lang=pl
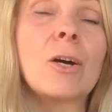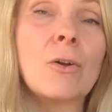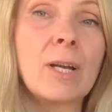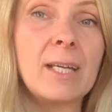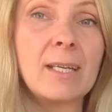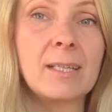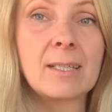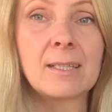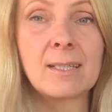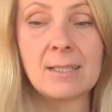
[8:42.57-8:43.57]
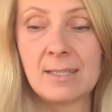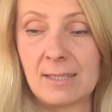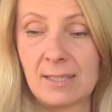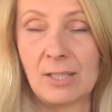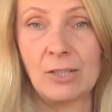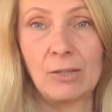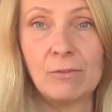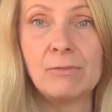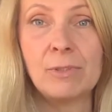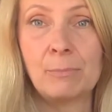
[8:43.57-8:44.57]
olejek
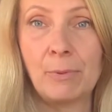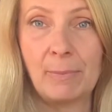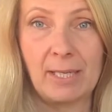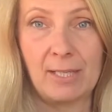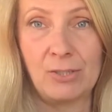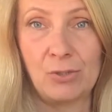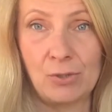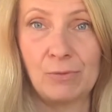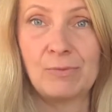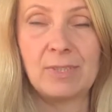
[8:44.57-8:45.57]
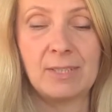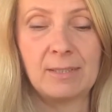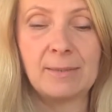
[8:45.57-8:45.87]
cytrynowy, pomarańczowy,